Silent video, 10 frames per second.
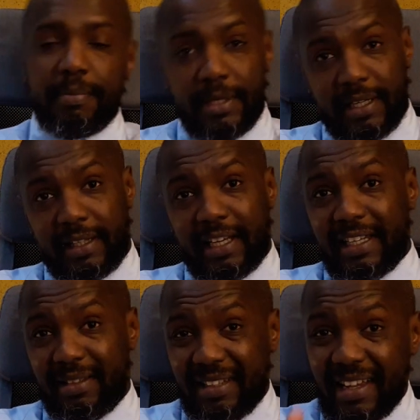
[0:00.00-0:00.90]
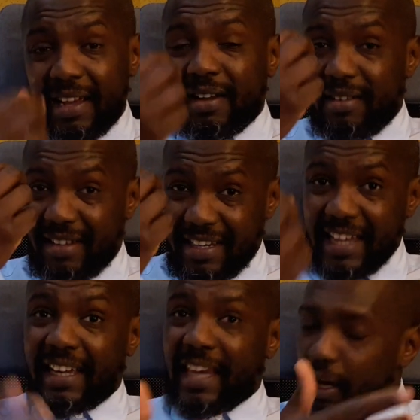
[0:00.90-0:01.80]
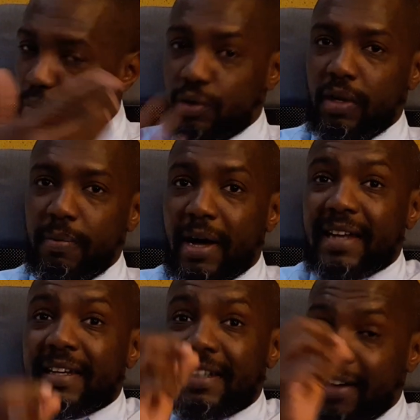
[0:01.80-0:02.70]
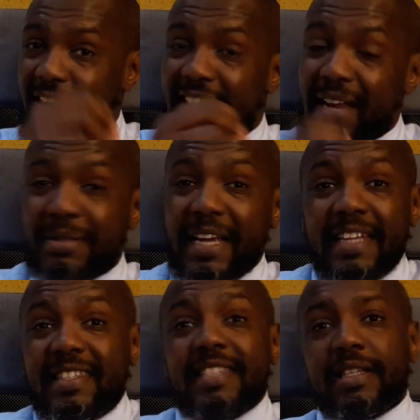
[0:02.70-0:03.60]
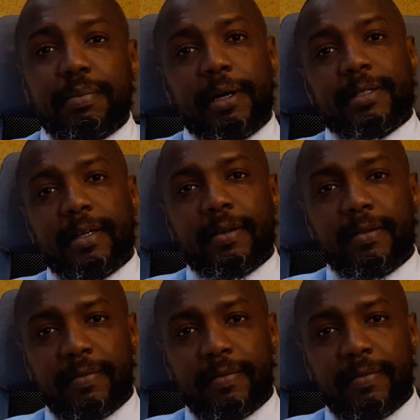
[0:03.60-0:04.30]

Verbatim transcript: Parce que traite négrière musulmane, dans l'islam, ça n'existe pas, ça.